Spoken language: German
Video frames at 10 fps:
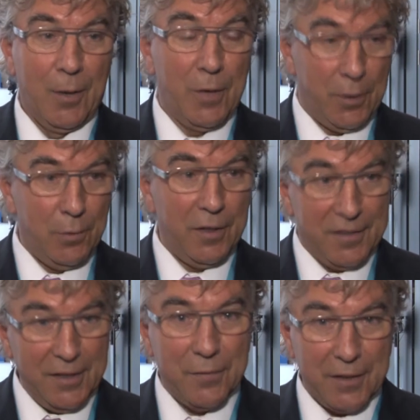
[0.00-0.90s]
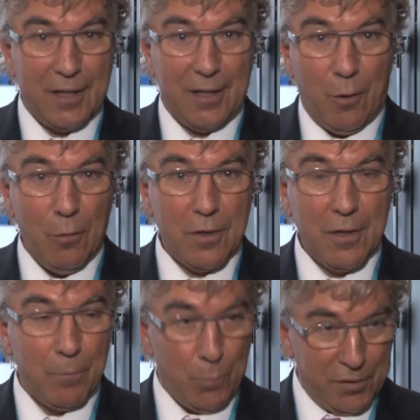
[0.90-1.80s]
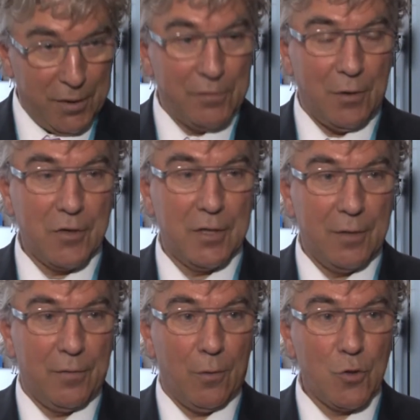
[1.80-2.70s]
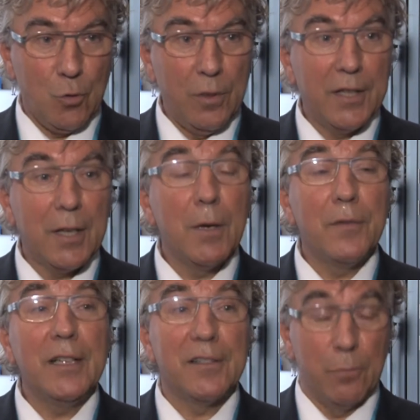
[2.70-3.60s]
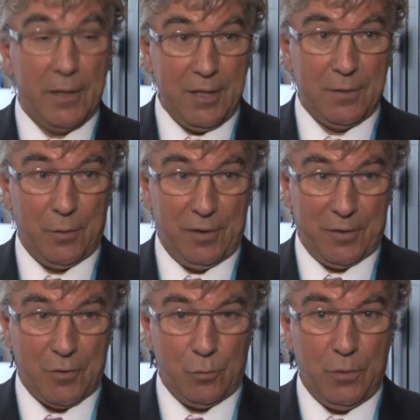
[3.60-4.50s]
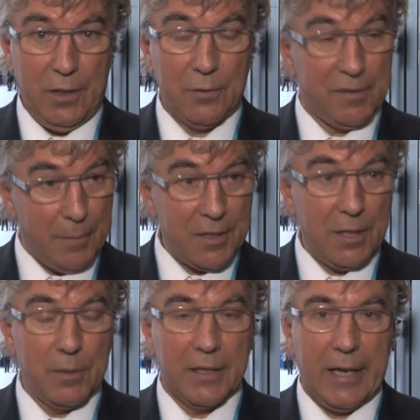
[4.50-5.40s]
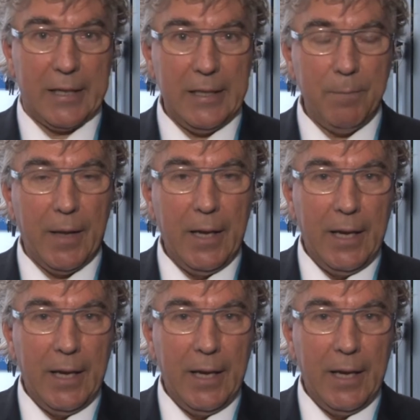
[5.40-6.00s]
Und natürlich sind wir dann auch gibt es Deutschland e.V. schuldig, immer wieder zu berichten von dieser Studie. Und das mache ich hiermit gerne.